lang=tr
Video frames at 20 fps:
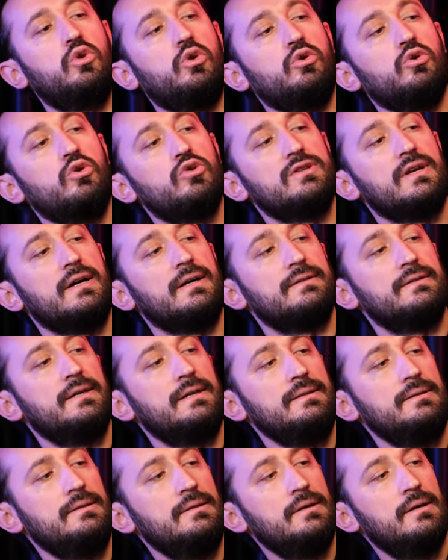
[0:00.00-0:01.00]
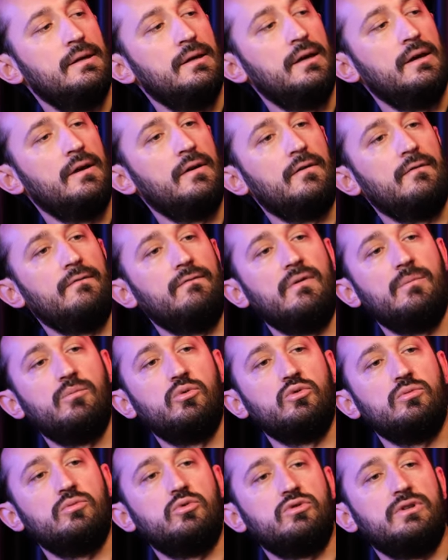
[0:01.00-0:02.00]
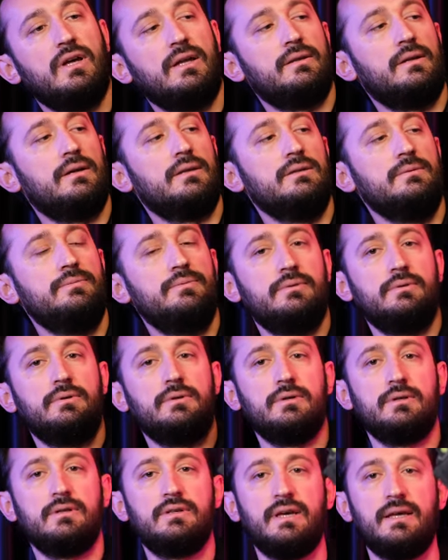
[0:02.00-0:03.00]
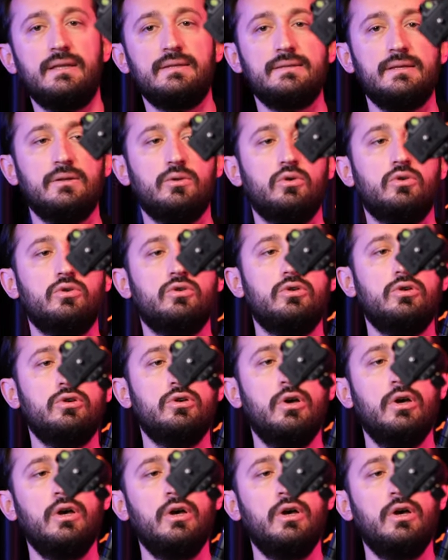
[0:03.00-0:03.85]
dönüyor zaten. Ve bunu buradan alıp kendinize doğru